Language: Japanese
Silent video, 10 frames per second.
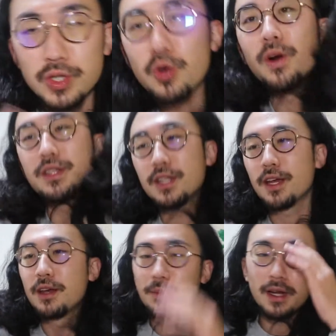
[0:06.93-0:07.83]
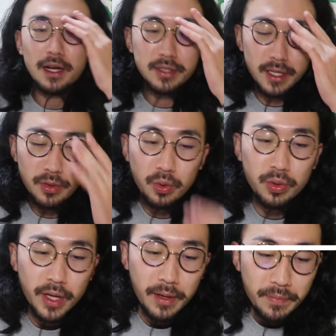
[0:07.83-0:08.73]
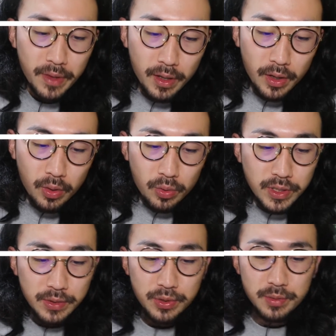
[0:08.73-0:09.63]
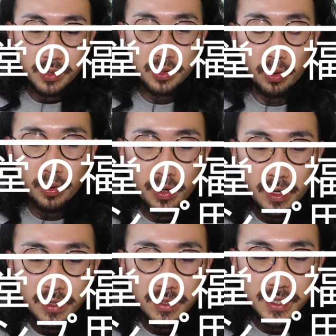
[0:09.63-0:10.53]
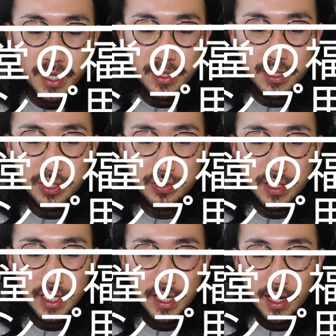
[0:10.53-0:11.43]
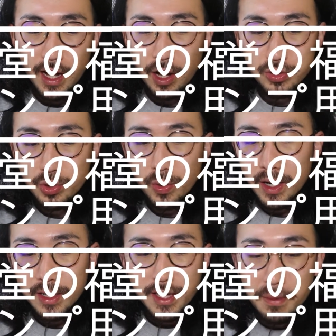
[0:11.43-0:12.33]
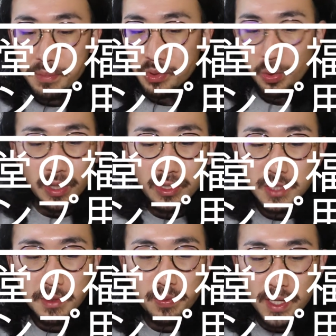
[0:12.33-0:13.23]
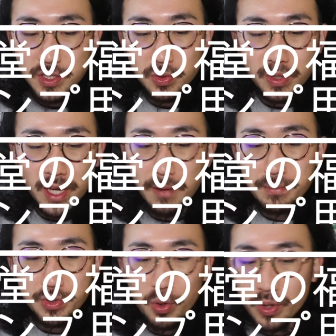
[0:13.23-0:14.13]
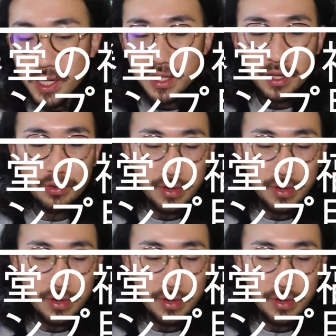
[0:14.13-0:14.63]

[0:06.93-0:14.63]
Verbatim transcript: うです今日はですね、まあ、楽天の方でこの福袋2022アウトドアキャンプお楽しみファッションキャンプ用品ってい